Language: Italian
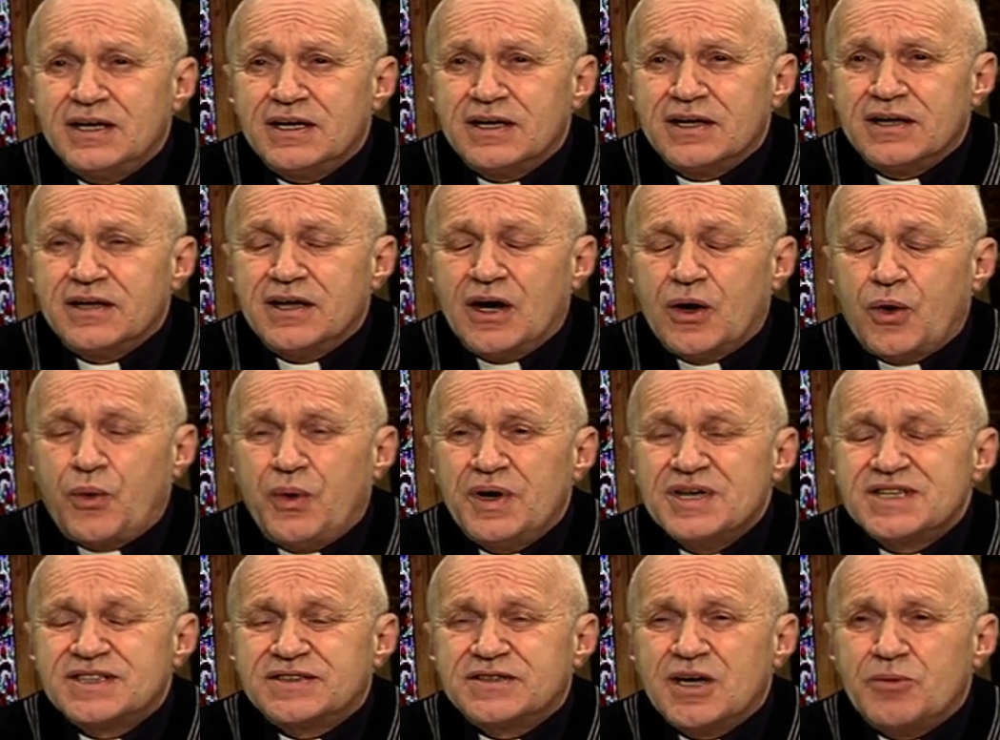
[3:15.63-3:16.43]
da
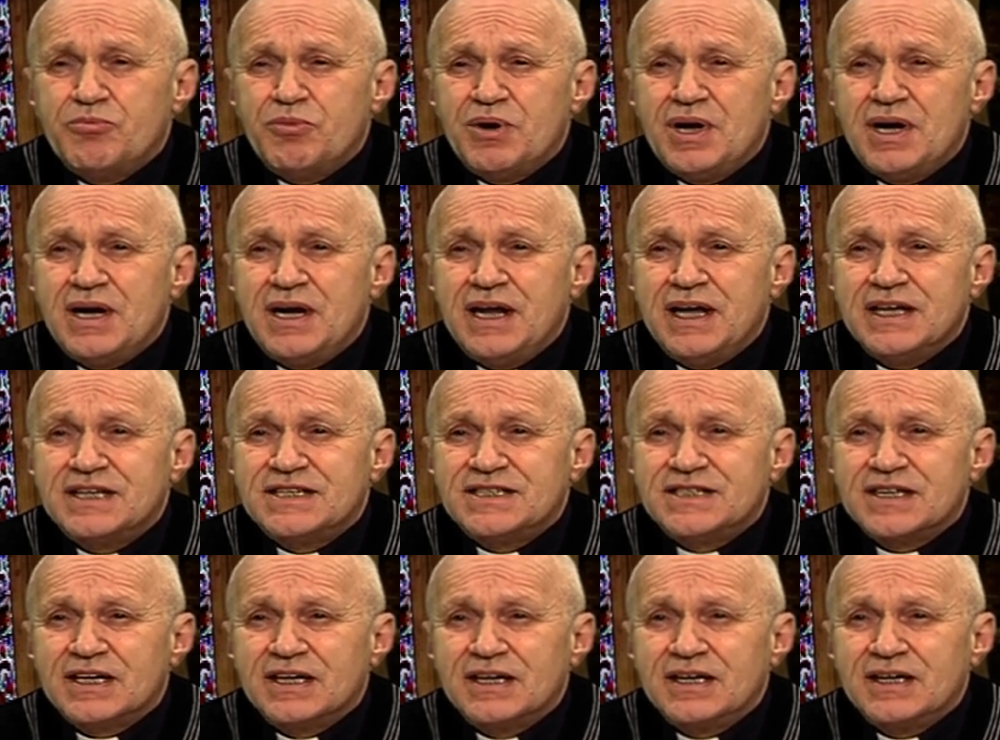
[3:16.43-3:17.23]
questa
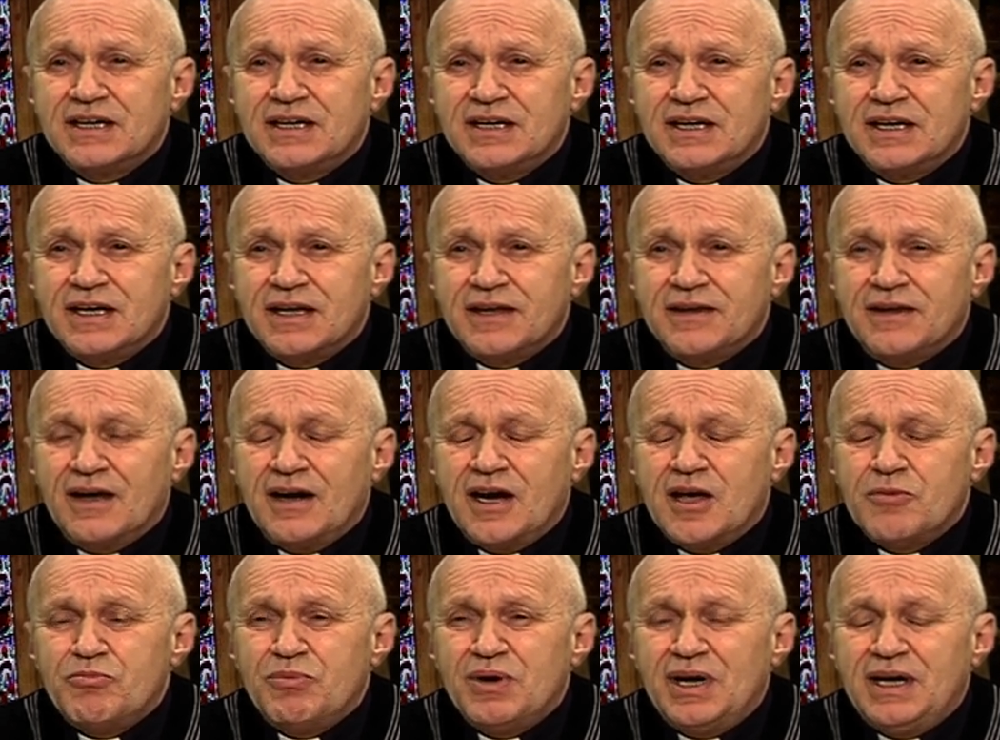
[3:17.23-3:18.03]
bellezza,
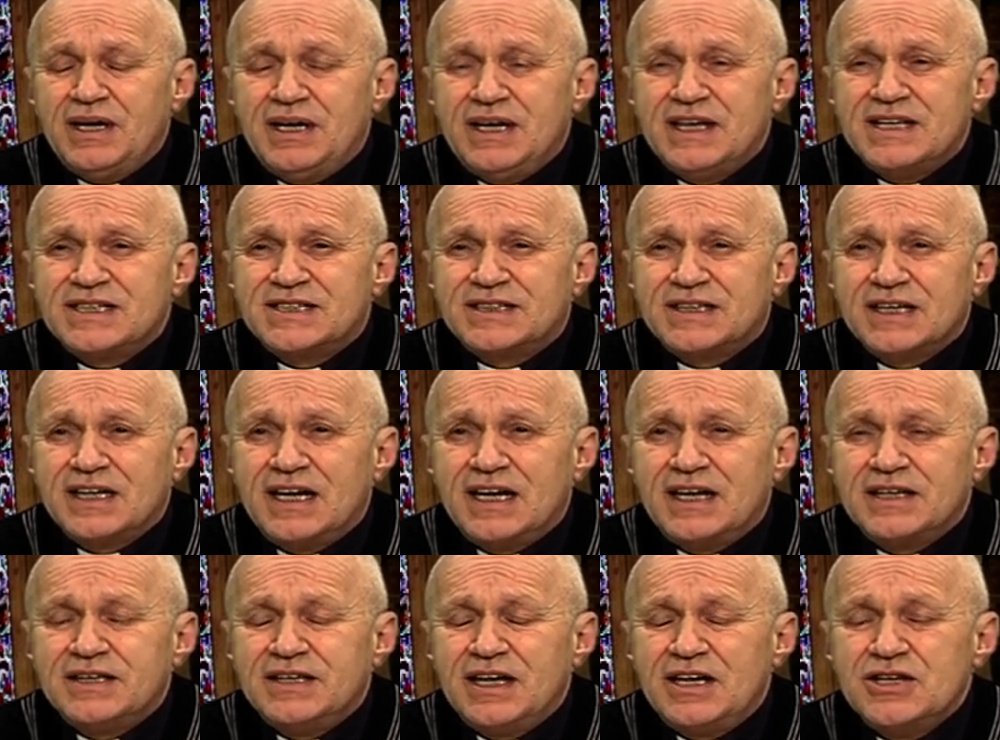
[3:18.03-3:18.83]
dalla
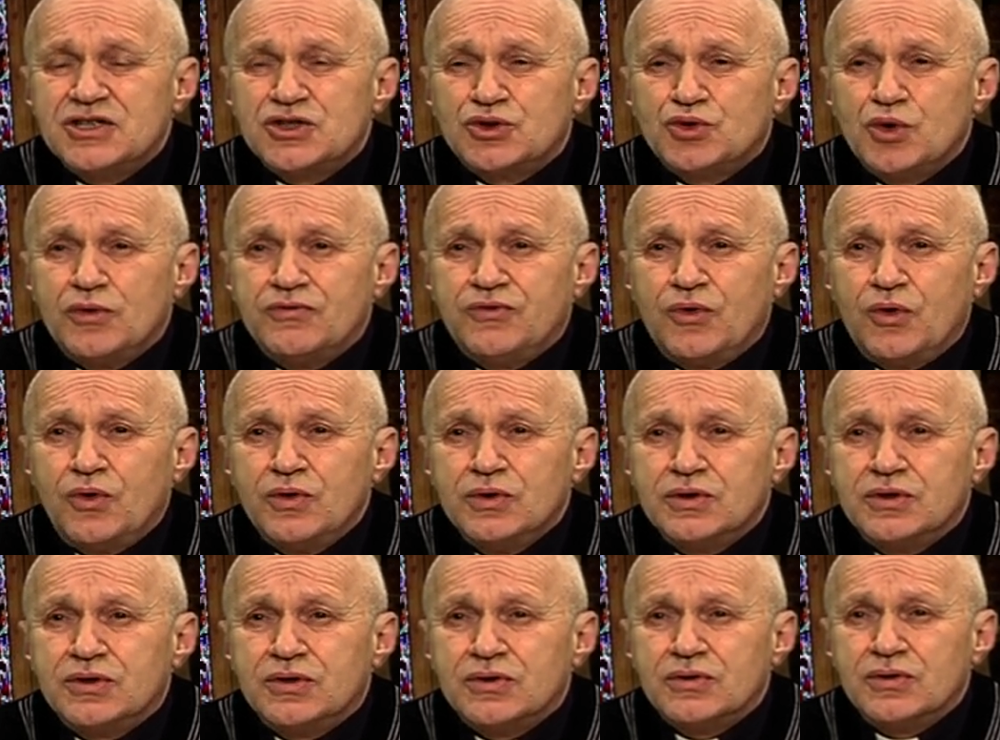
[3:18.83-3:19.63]
bellezza del suo
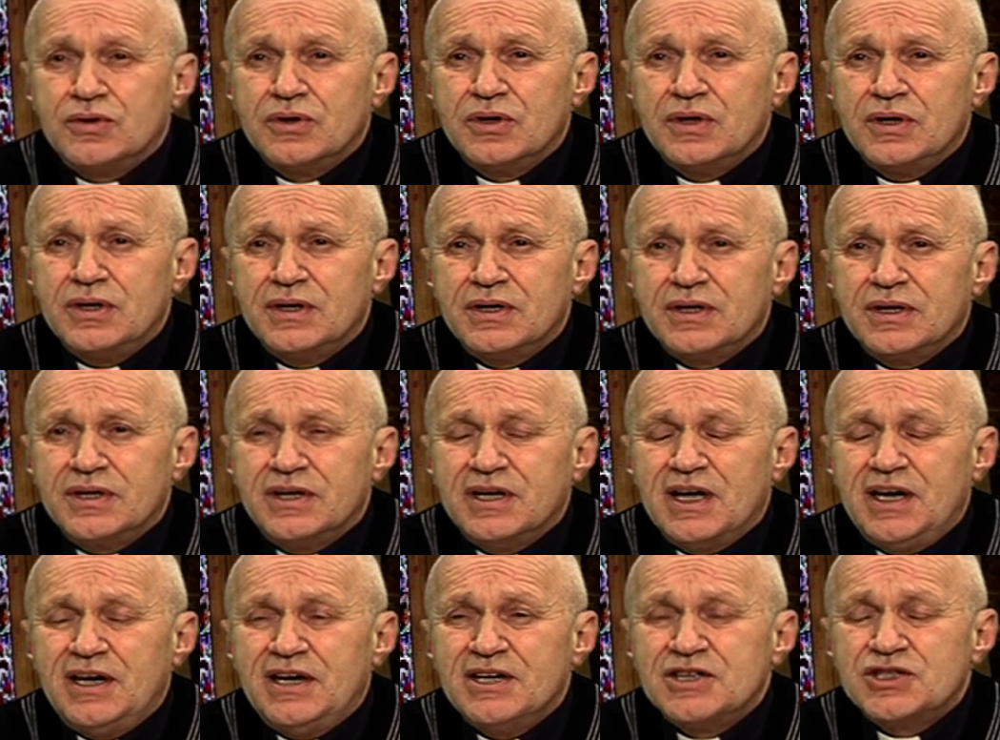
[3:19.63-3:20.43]
volto,
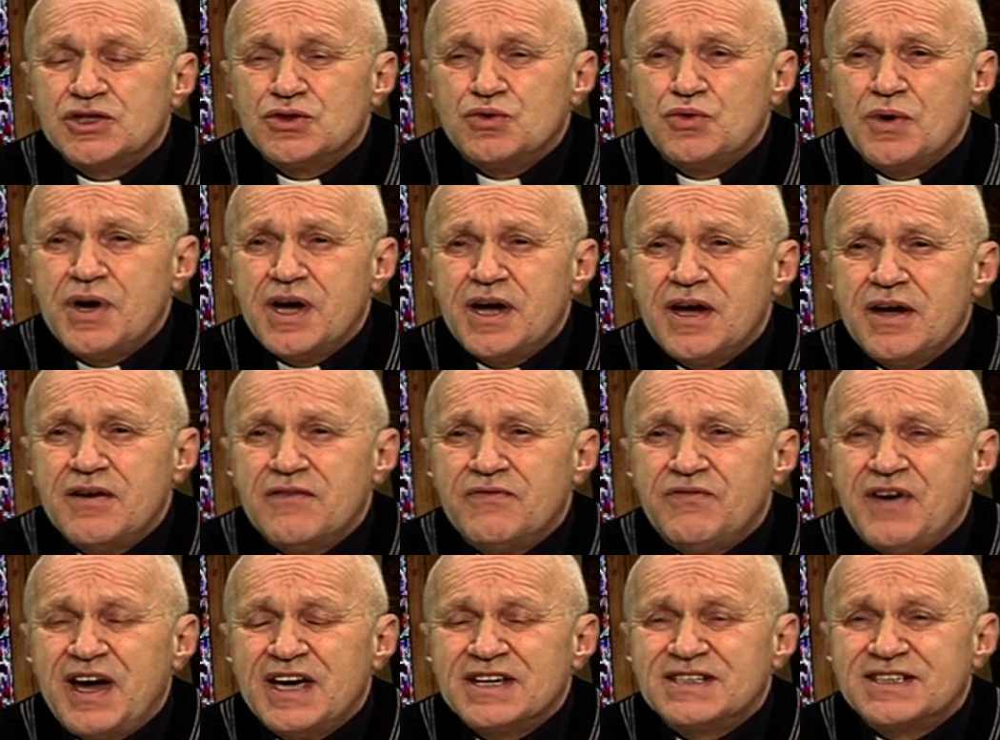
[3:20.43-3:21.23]
delle sue
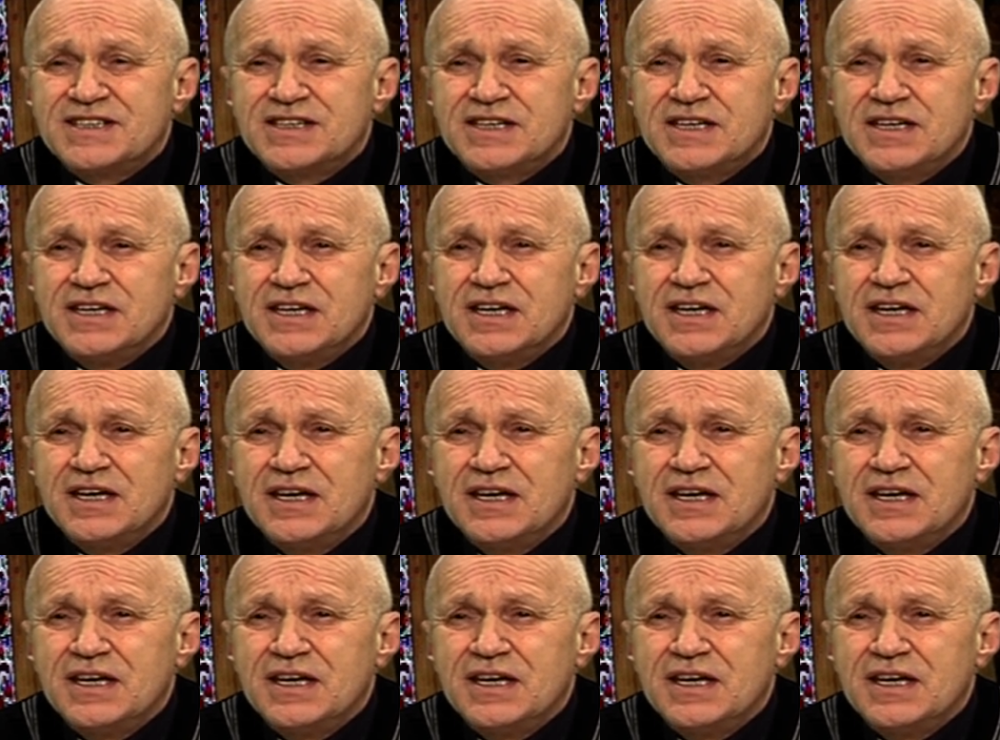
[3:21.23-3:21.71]
vesti,